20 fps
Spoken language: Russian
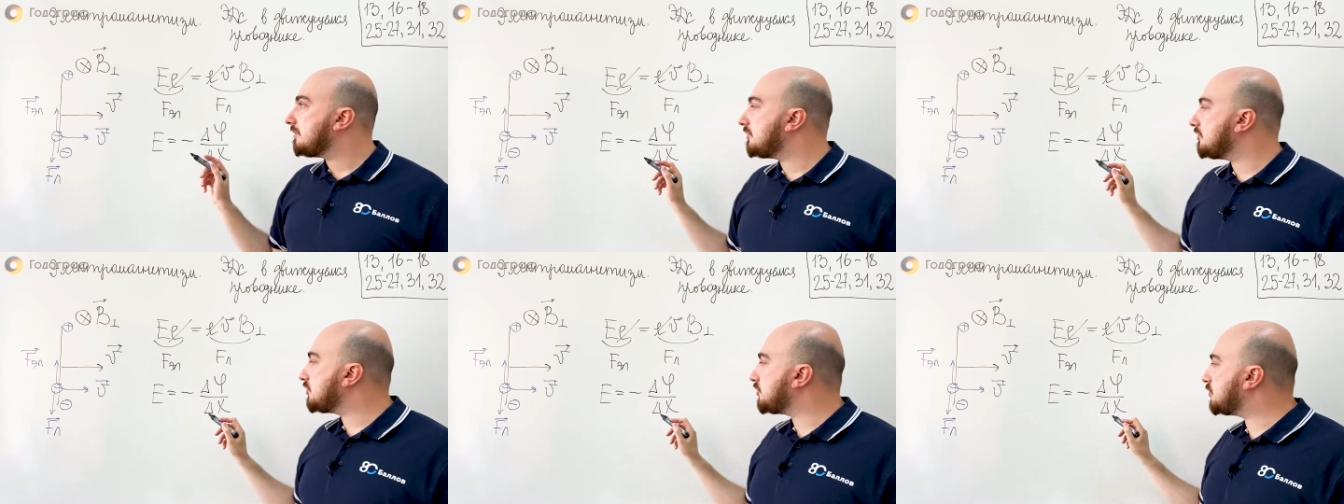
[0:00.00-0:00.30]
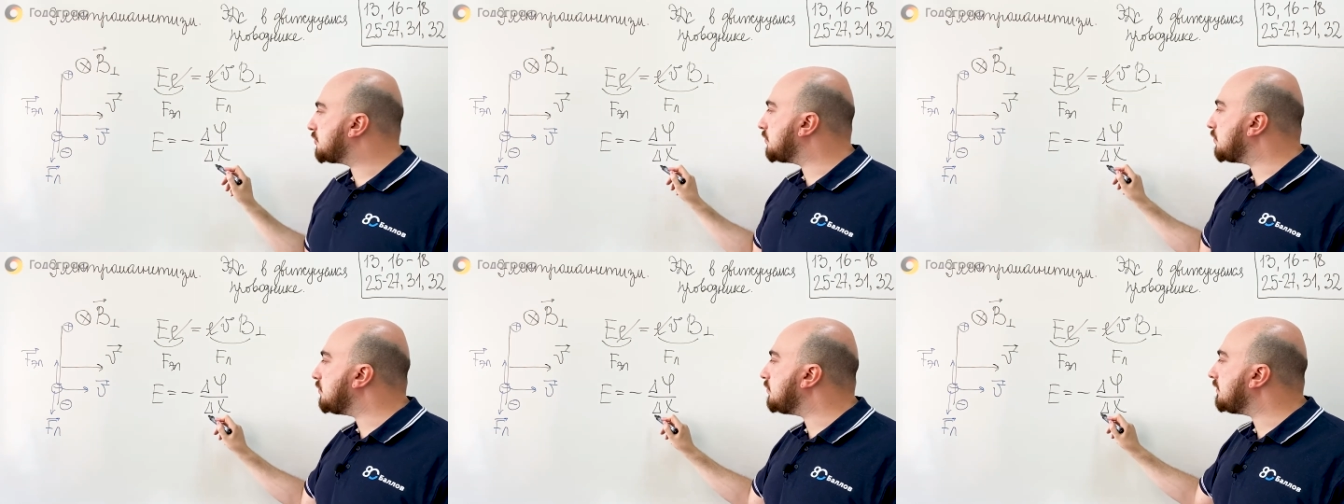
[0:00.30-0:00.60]

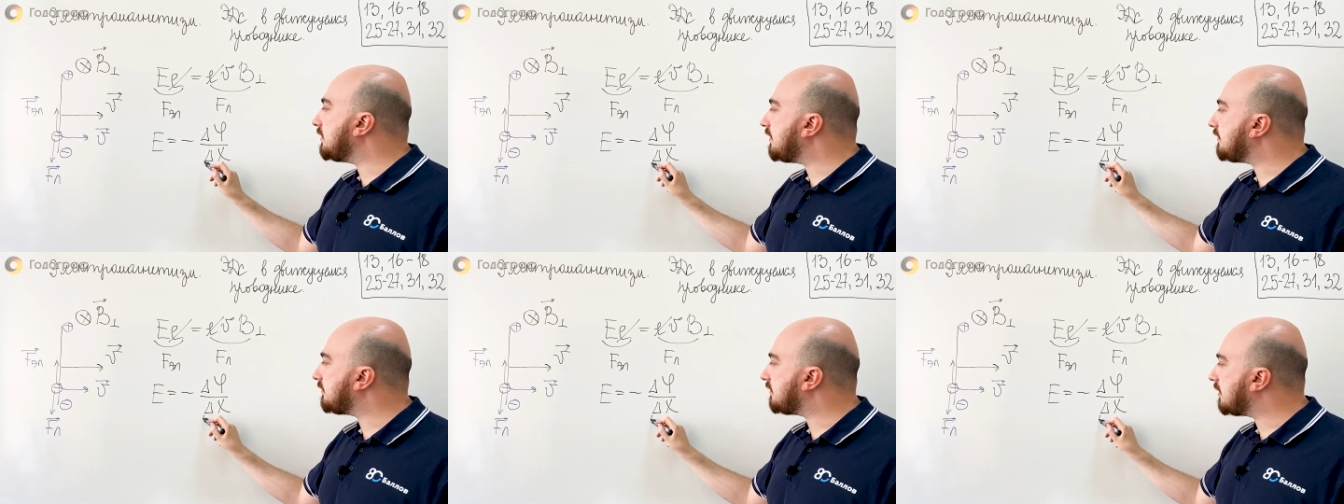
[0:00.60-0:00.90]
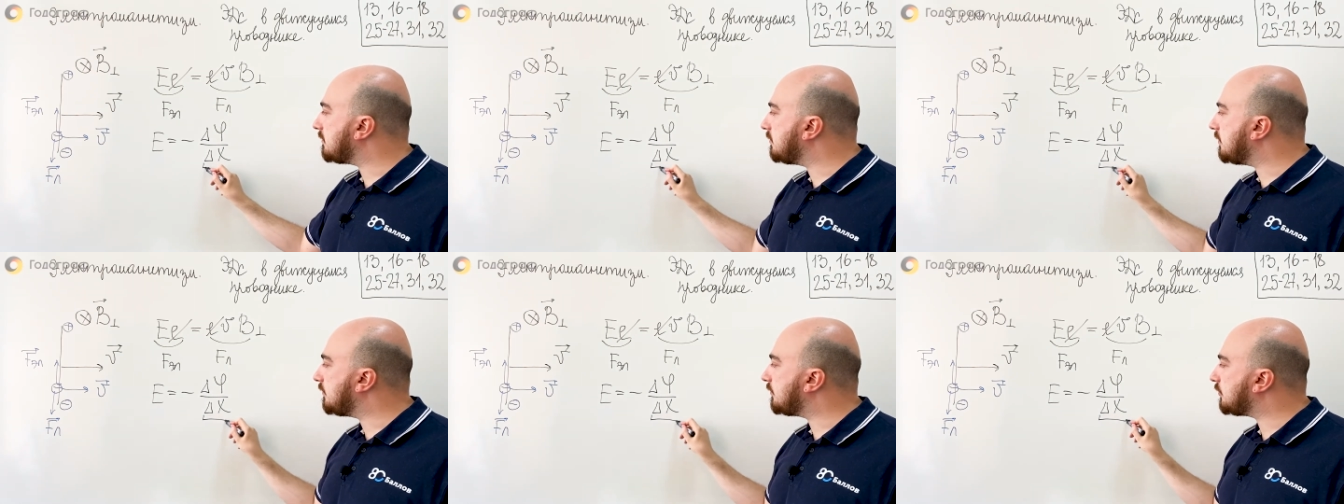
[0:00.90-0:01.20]
Что у нас с
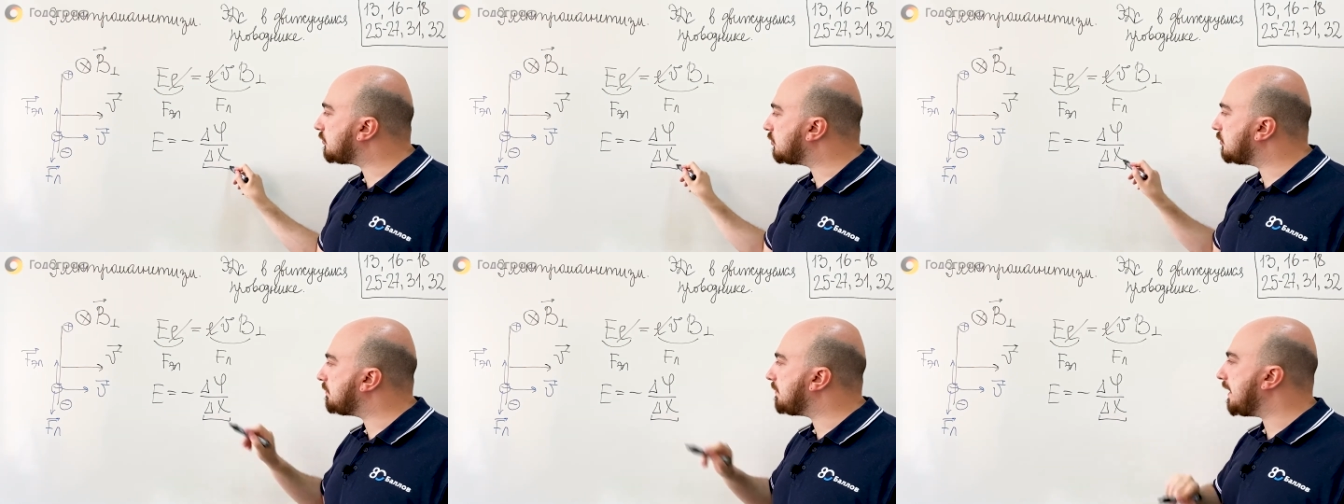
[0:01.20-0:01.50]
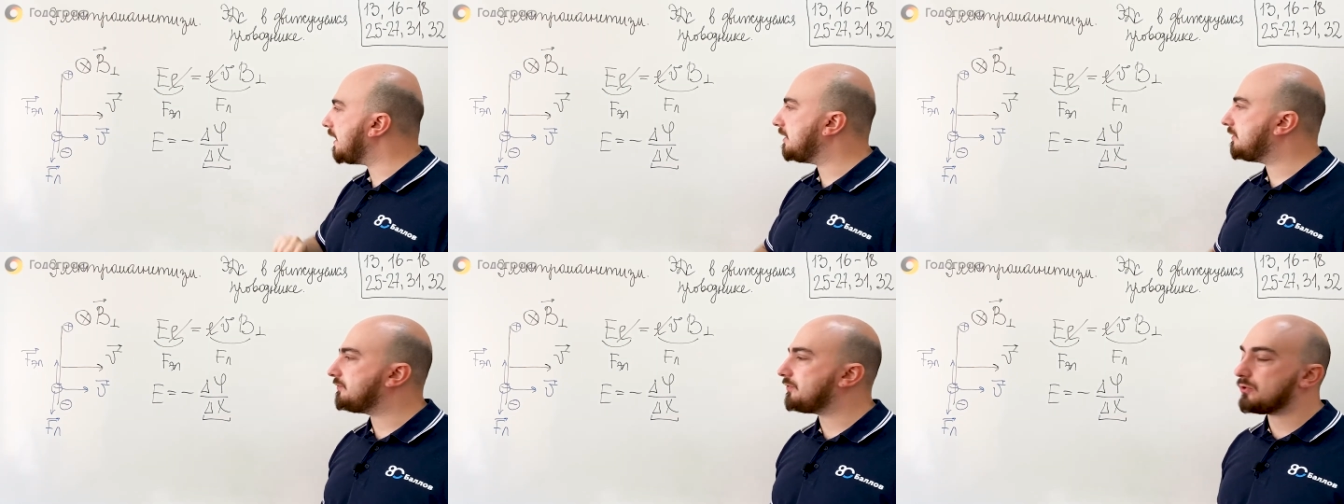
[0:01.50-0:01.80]
тобой
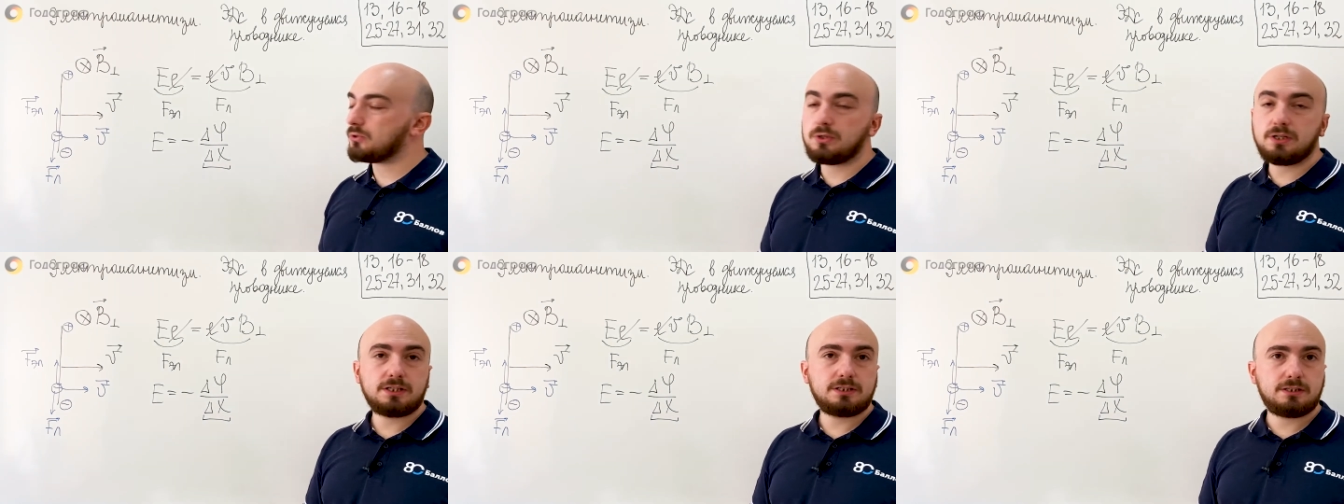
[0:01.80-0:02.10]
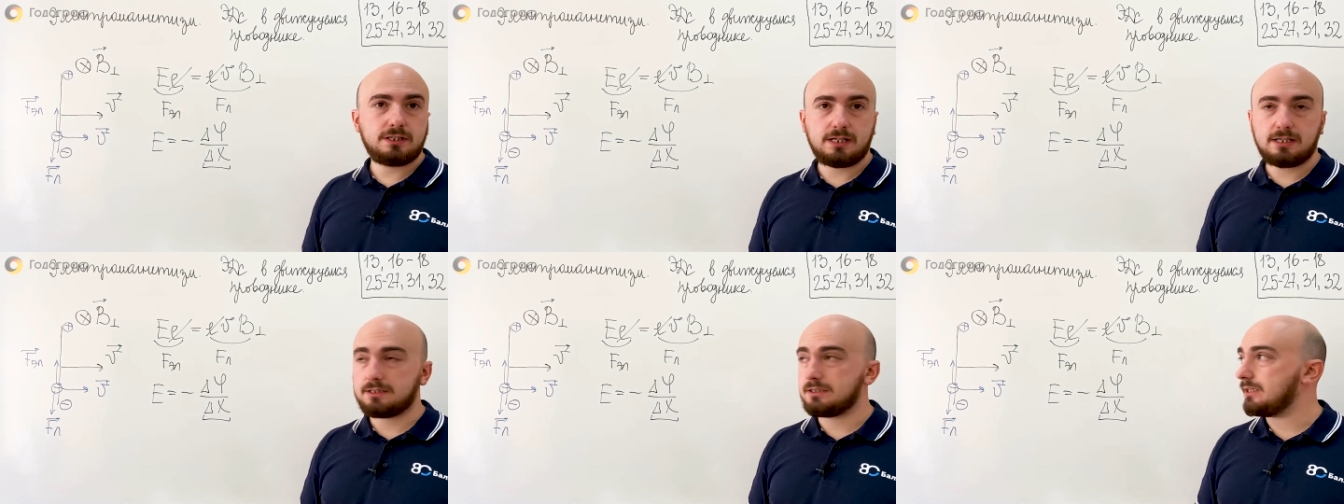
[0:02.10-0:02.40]
выступает в роли
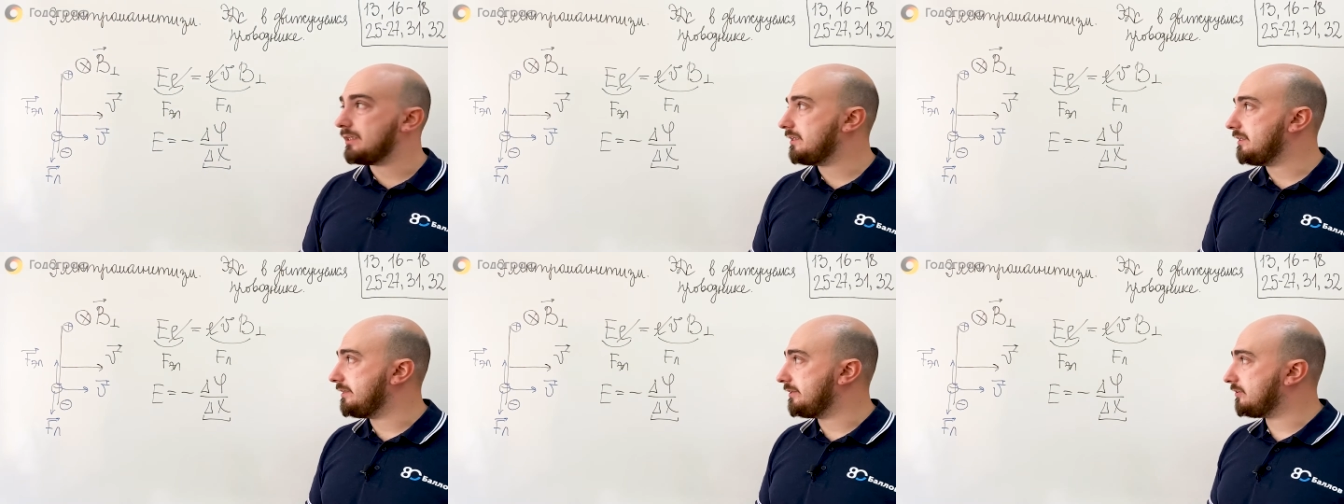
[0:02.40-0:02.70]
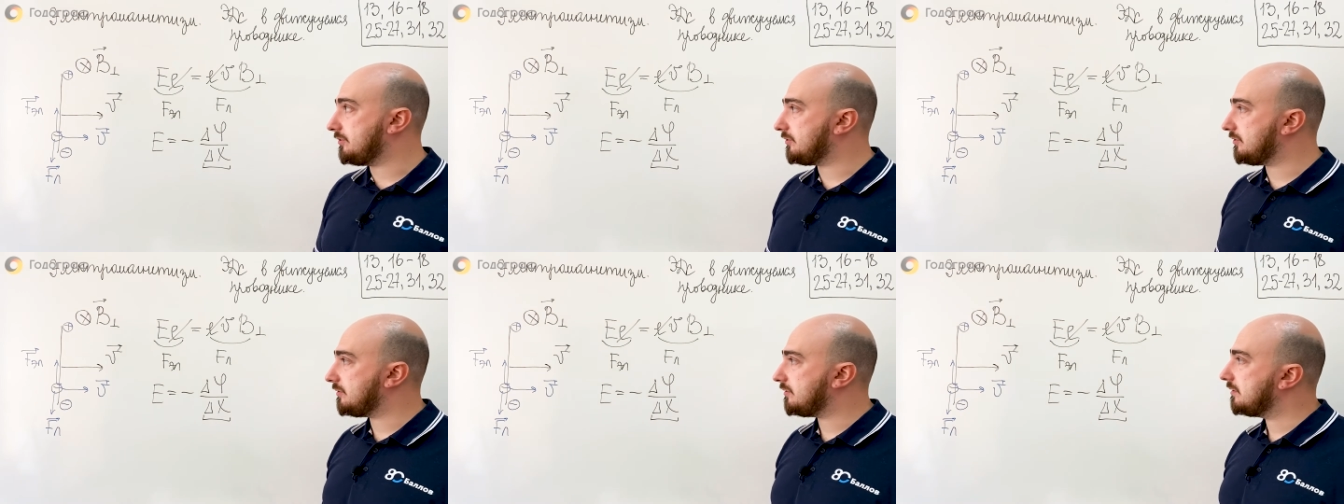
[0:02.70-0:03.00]
дельта
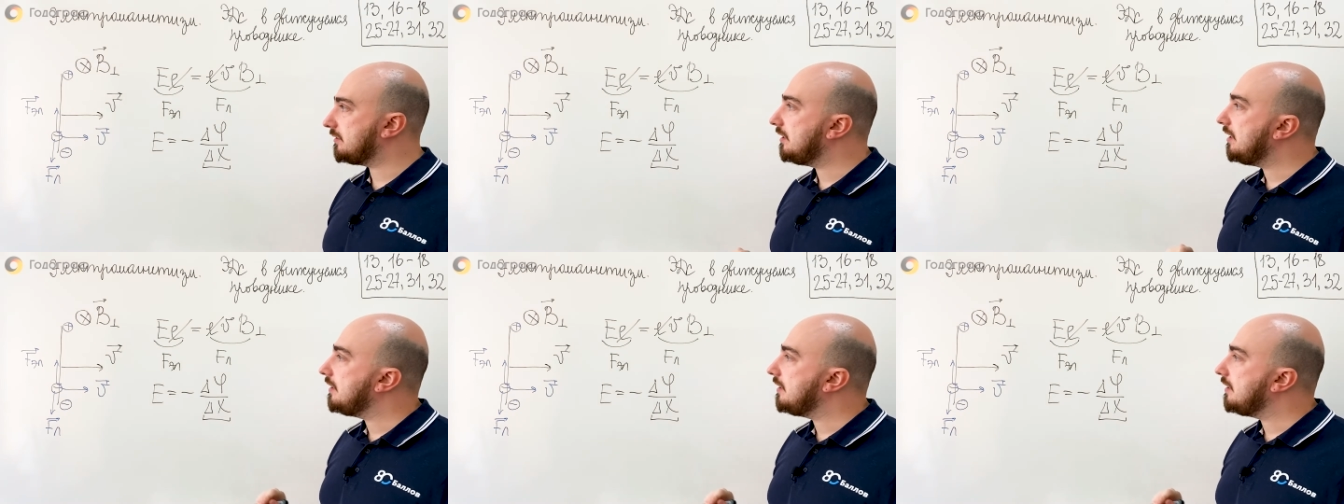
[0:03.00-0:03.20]
x?